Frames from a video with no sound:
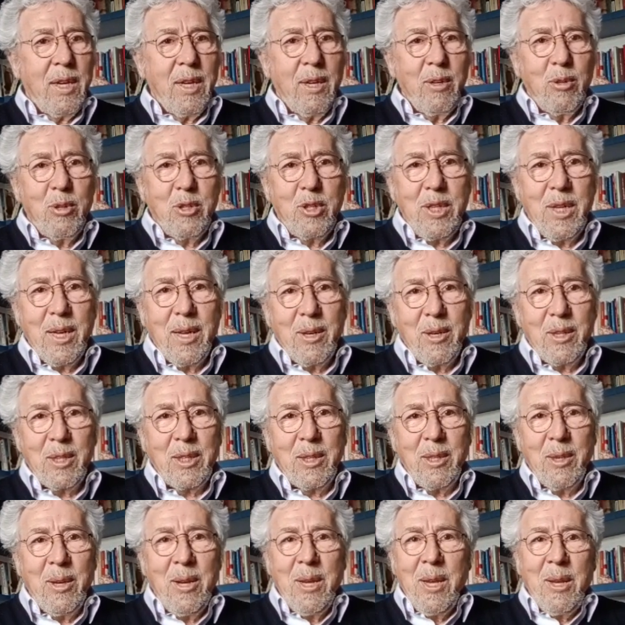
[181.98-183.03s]
che non sia,
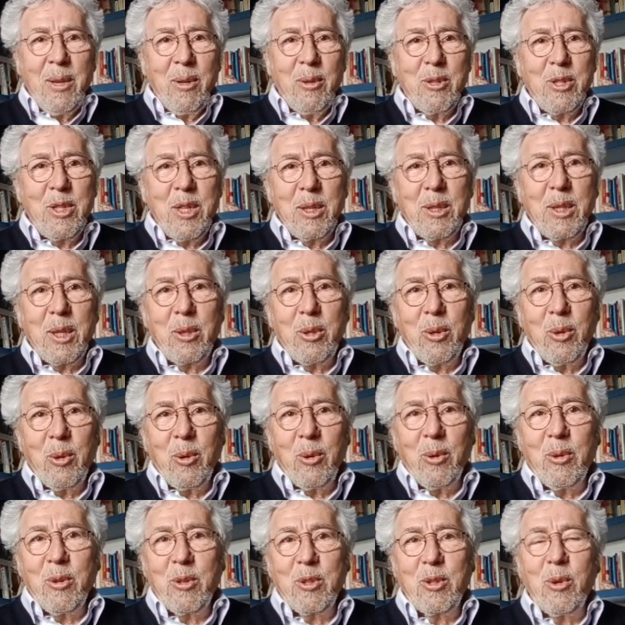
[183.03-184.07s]
non sia
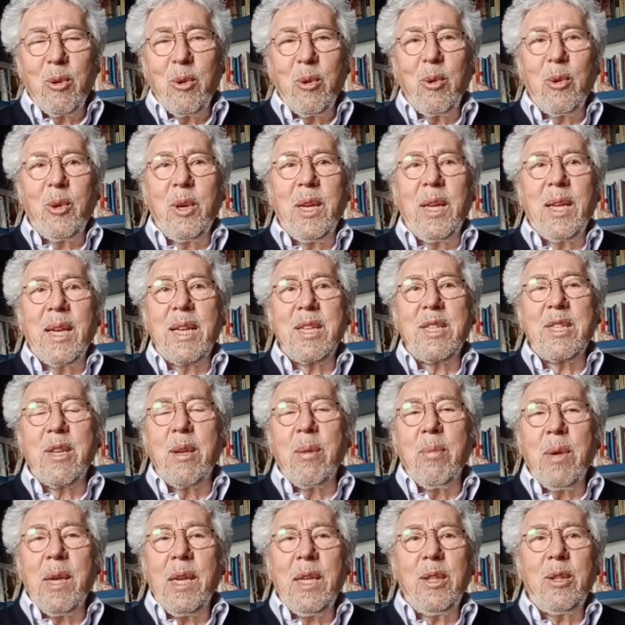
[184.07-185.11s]
stato solo un
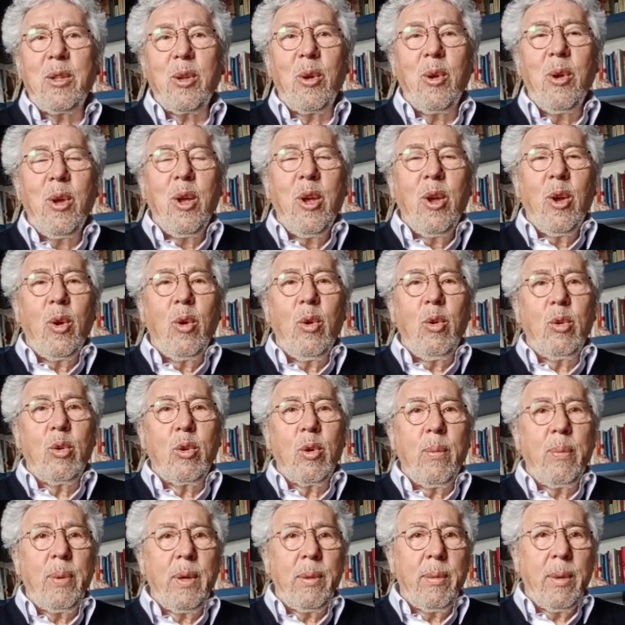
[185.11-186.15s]
ringraziamento o un
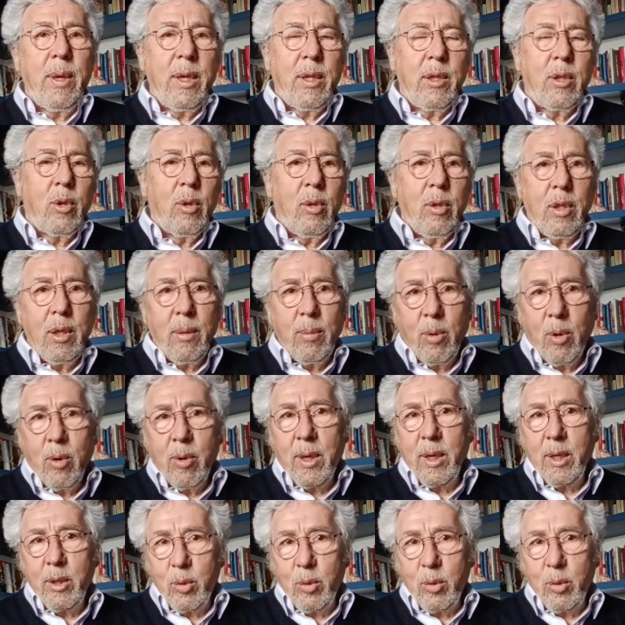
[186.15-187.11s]
complimento di buona